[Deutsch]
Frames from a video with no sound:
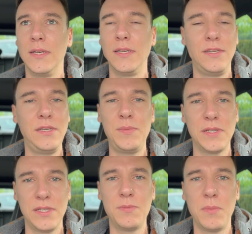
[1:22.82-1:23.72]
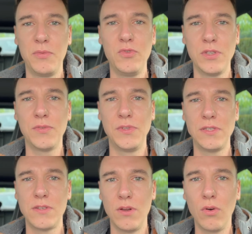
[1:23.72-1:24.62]
ich schiebe das jetzt mal bewusst auf
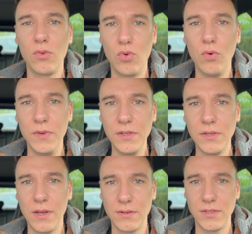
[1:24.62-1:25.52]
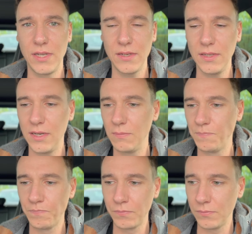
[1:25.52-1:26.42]
dieses Long Covid. Also ich hatte ja
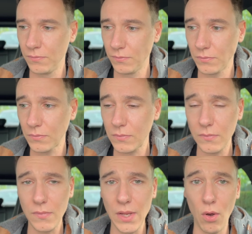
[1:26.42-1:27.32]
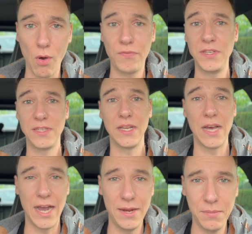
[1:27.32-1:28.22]
offiziell
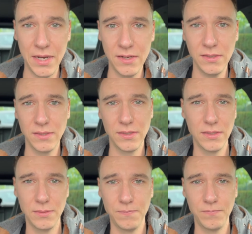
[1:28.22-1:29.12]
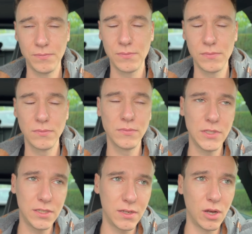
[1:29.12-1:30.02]
einmal, ähm,
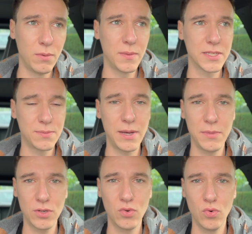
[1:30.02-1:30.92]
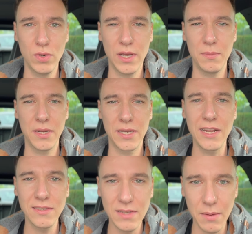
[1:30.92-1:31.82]
ich glaube aber zweimal Corona, einmal
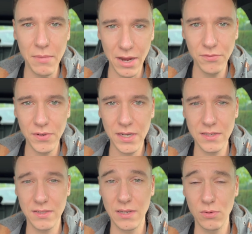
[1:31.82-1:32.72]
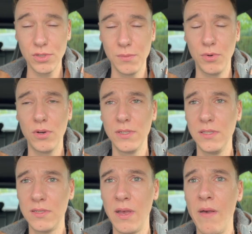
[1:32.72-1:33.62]
ganz am Anfang, als es ausgebrochen
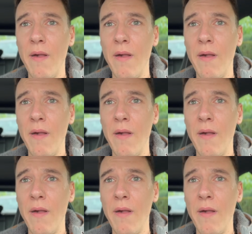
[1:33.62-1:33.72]
ist